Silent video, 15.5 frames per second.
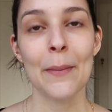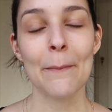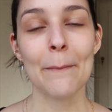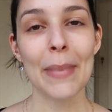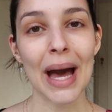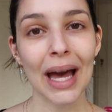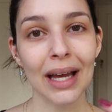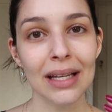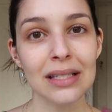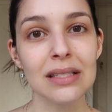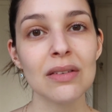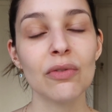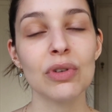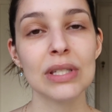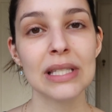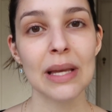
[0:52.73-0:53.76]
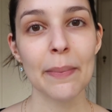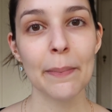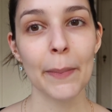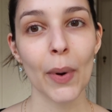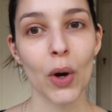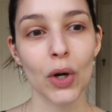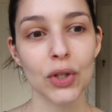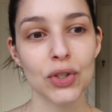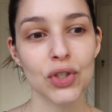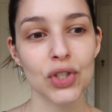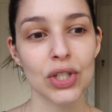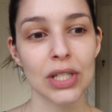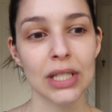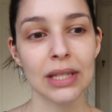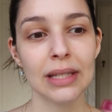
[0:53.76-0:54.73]
mas você
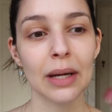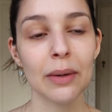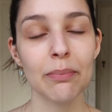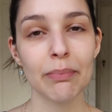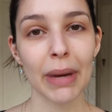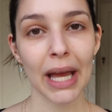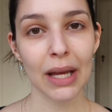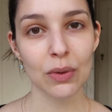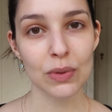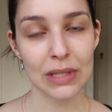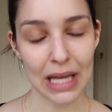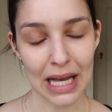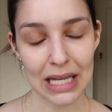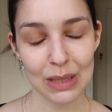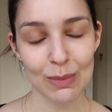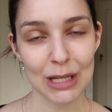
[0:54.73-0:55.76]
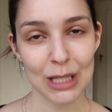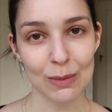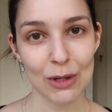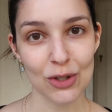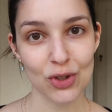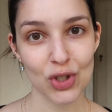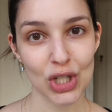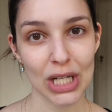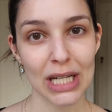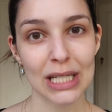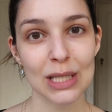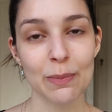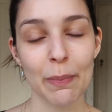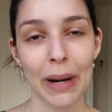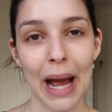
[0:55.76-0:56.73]
pode também usar as mesmas
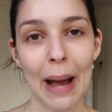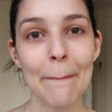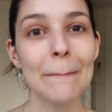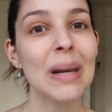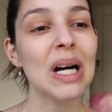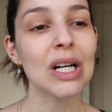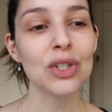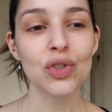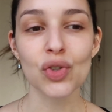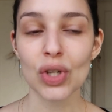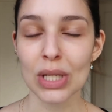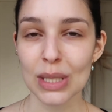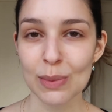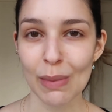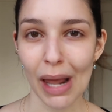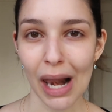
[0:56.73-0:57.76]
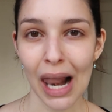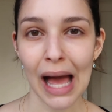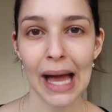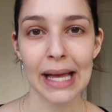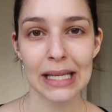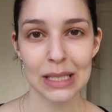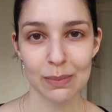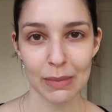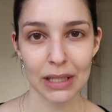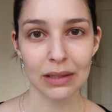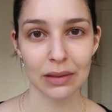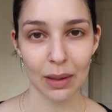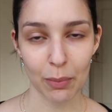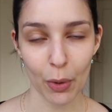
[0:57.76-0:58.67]
dicas para manchas, melasma, tá